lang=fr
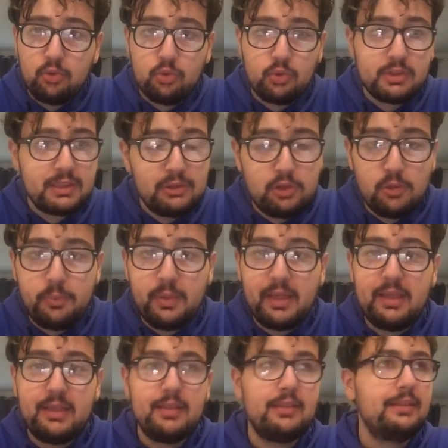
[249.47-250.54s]
Donc, s'il te
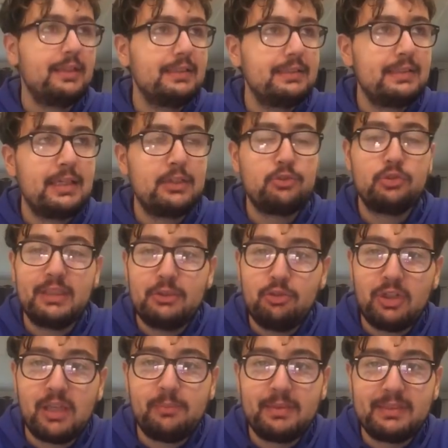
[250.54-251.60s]
plaît, Nasser, je sais que
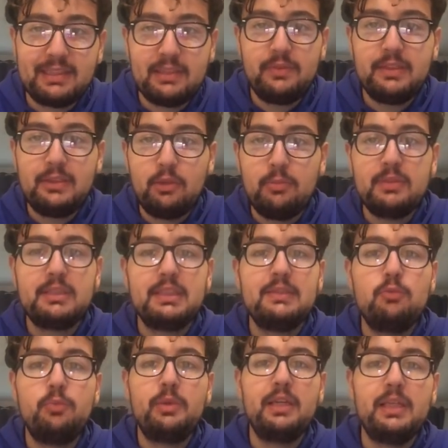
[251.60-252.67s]
tu auras pas cette vidéo, mais s'il
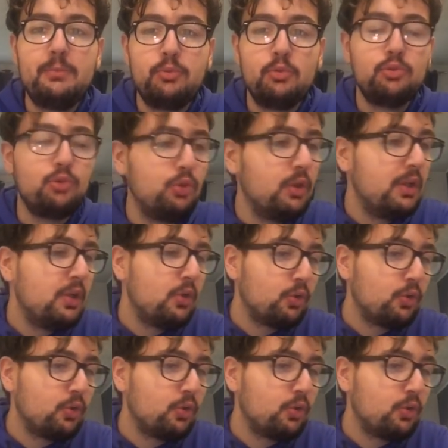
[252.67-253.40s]
vous plaît, les poteaux,